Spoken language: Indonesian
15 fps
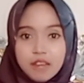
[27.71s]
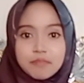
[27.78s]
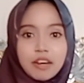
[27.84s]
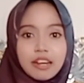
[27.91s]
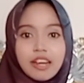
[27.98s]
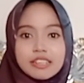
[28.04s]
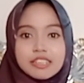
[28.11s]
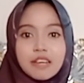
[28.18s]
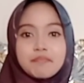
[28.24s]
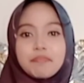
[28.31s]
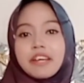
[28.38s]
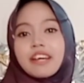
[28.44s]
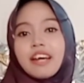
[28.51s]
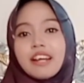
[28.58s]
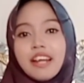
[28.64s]
maka
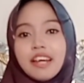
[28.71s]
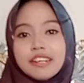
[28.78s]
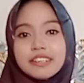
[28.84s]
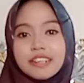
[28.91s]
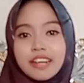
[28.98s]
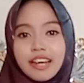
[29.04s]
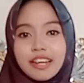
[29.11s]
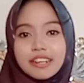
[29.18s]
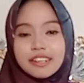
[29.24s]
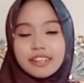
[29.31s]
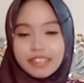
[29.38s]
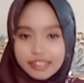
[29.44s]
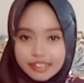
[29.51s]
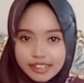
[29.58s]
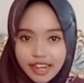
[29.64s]
sampaikanlah dengan
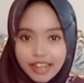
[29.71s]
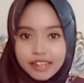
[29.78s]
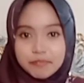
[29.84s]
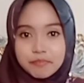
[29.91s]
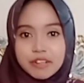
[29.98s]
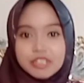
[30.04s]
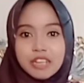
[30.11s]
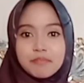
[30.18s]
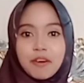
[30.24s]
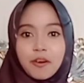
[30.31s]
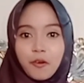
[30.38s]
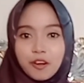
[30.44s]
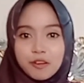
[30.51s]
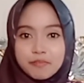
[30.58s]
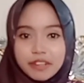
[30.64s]
indah bersama
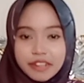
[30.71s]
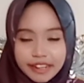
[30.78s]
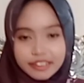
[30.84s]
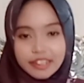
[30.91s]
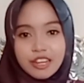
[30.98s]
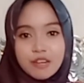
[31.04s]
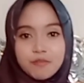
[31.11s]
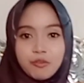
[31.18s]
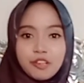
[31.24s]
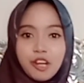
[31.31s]
Kolbinet Kolbinet